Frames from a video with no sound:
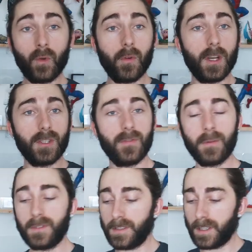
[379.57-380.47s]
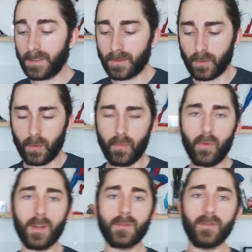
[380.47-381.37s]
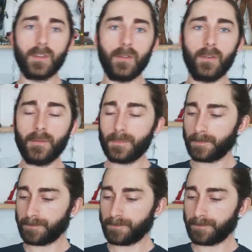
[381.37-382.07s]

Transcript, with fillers: Donc voilà, je fais un petit test, euh, voir ce que ça donne.